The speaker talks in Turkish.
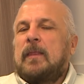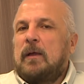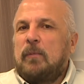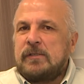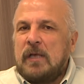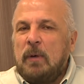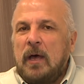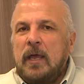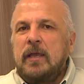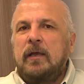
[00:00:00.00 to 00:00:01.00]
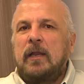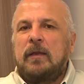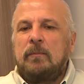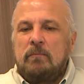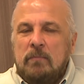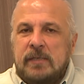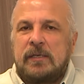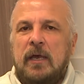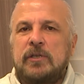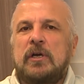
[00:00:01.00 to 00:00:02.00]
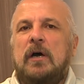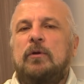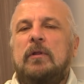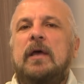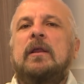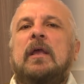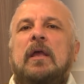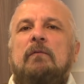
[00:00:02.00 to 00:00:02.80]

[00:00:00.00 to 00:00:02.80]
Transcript: Ama zamana yayılan masaya çağırıyorlar